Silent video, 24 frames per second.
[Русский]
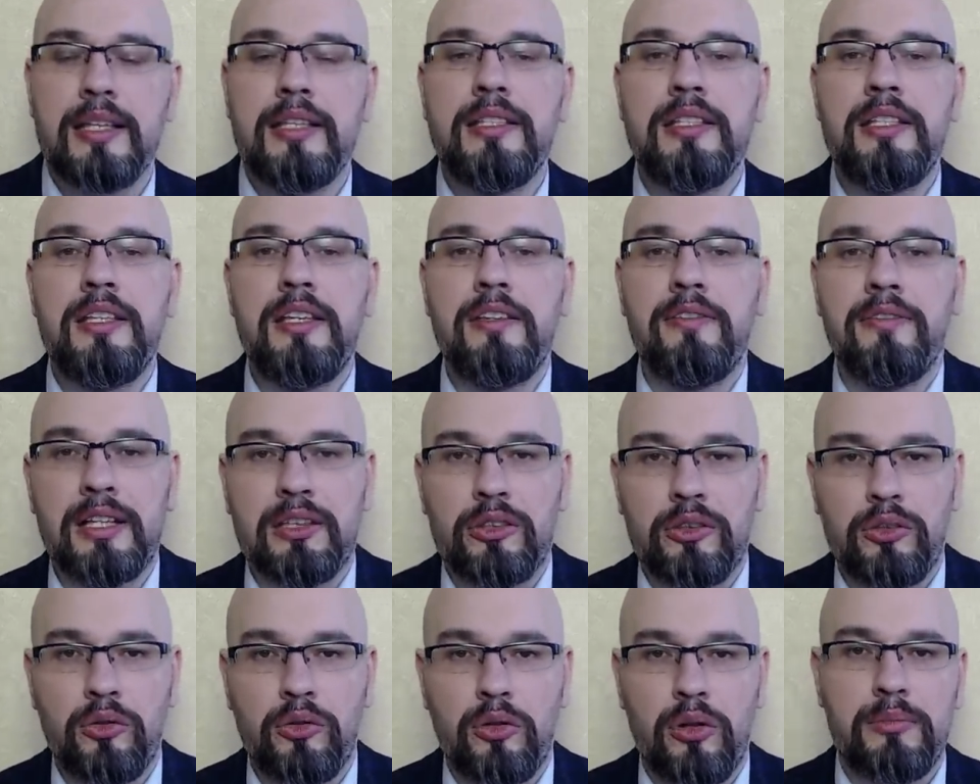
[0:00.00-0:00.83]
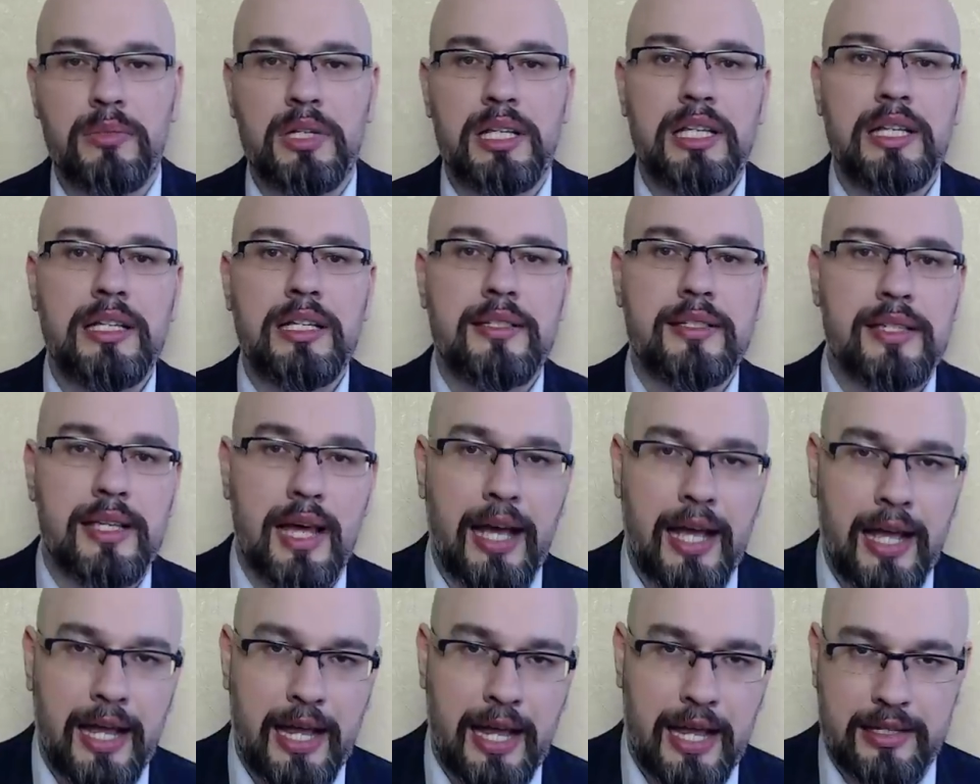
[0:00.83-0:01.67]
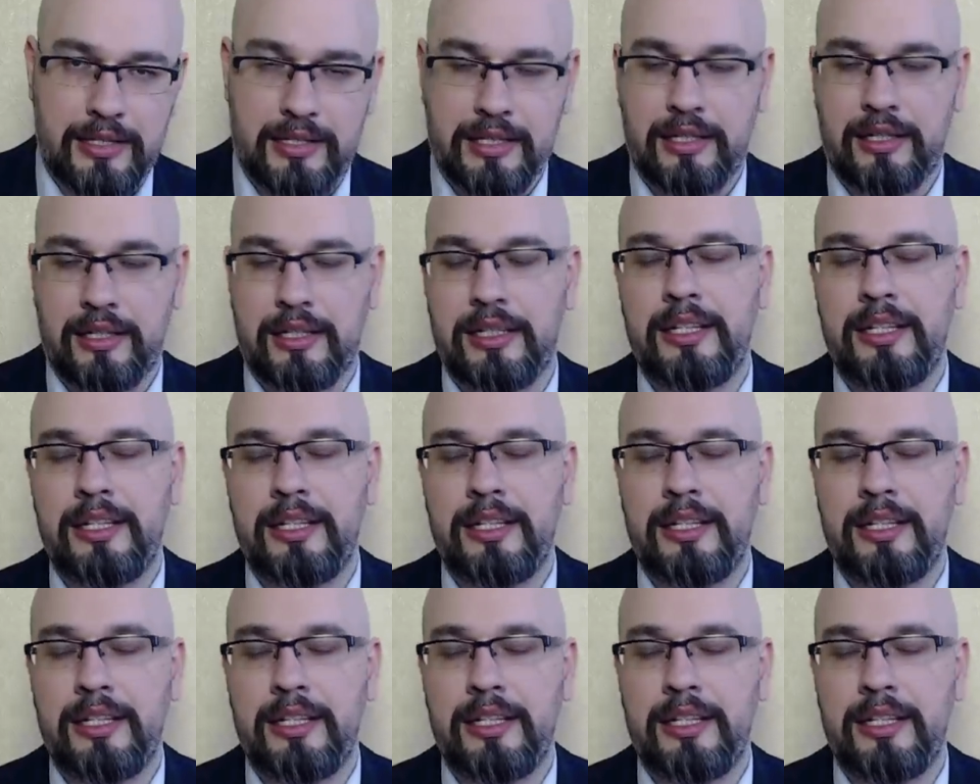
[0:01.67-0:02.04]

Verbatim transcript: ни в одном из этих,